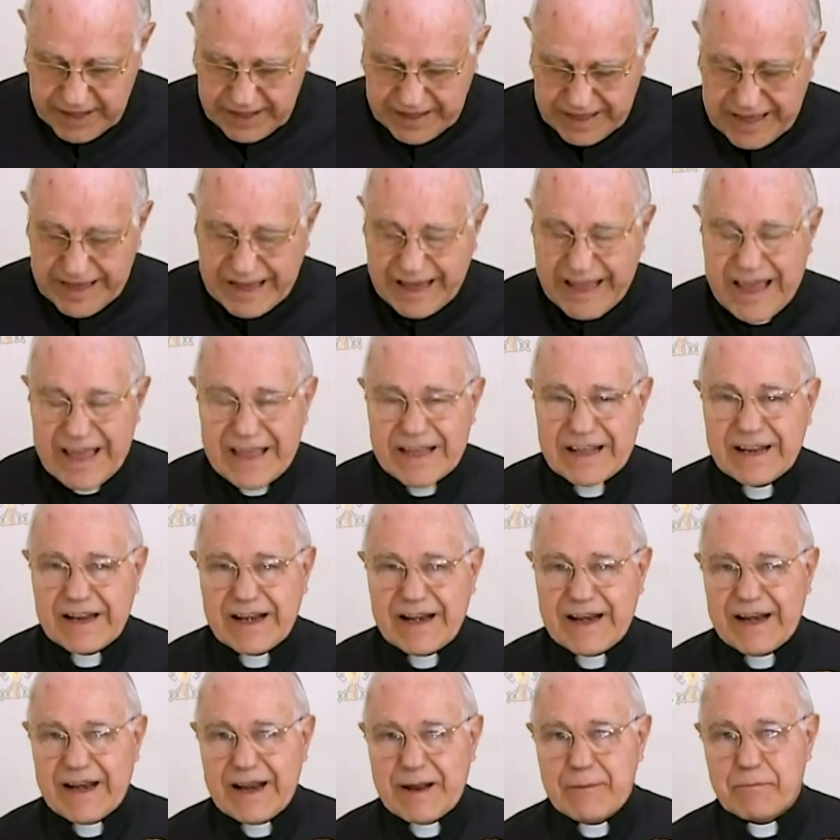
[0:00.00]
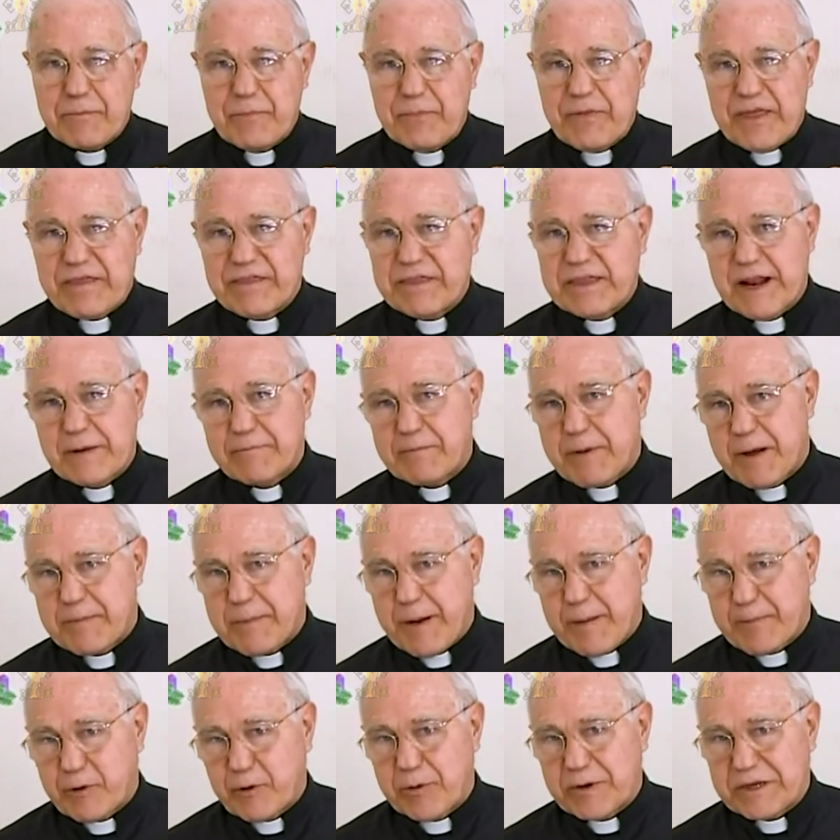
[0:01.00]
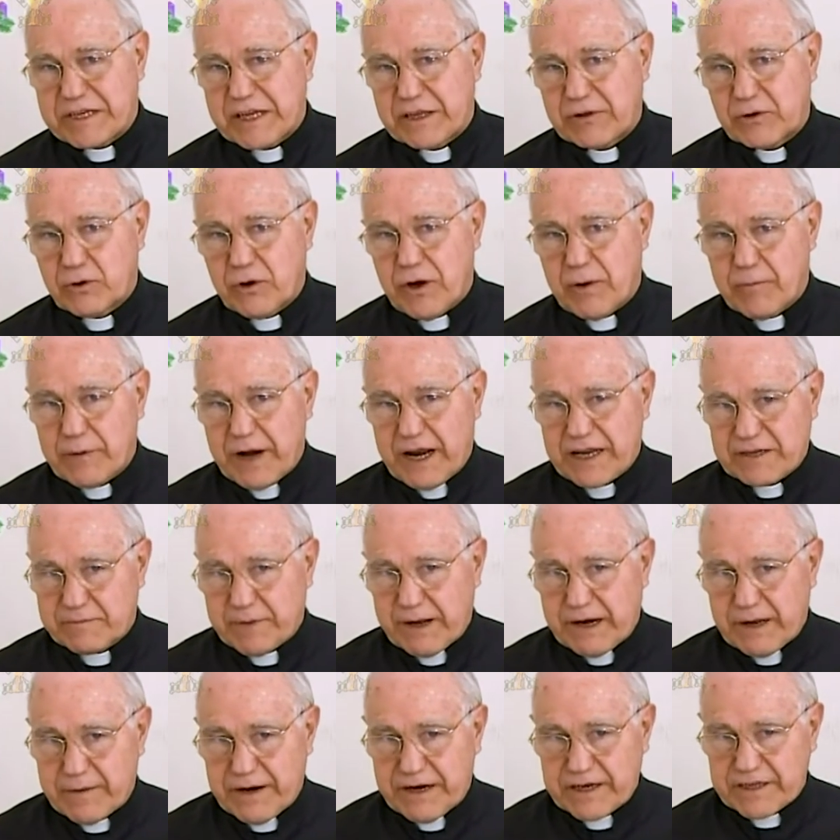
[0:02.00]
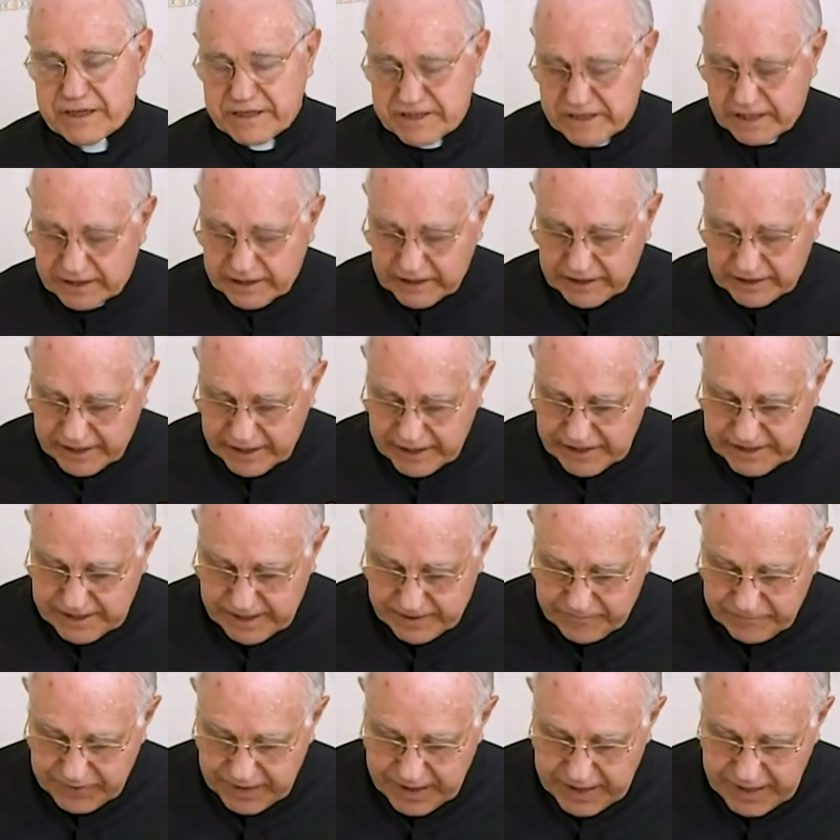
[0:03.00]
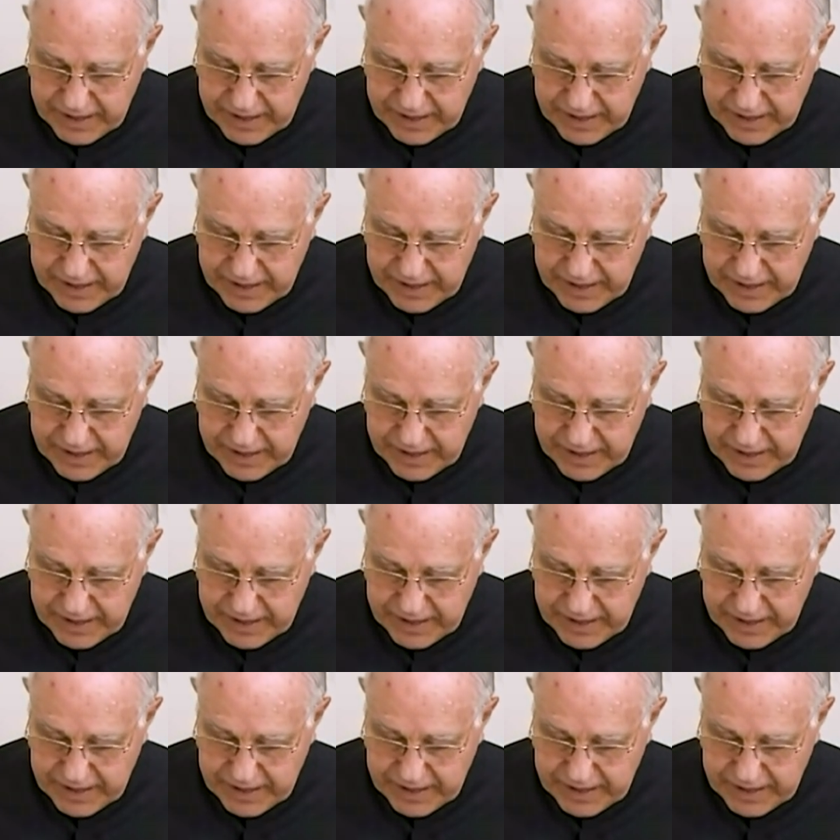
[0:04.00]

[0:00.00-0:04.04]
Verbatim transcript: ¿Y qué decía el Papa aprovechando las palabras de Santa Teresa?